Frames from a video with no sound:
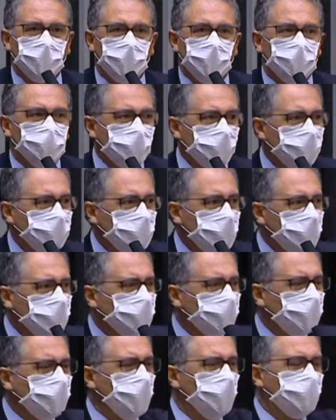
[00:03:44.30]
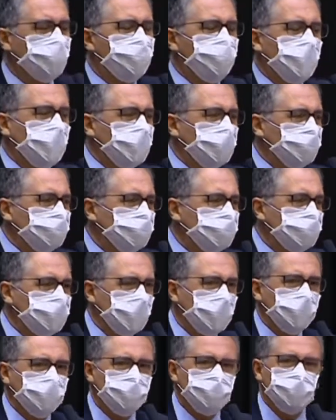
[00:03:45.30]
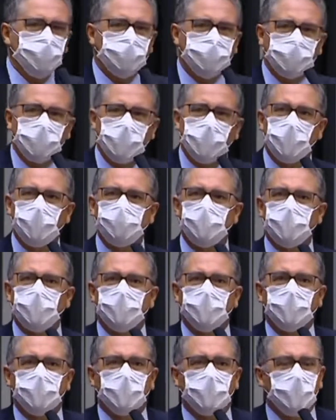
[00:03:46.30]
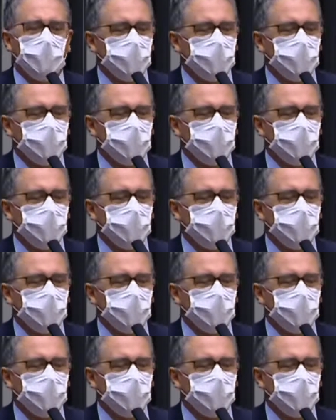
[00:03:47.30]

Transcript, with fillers: Por que, que o governo tanto teme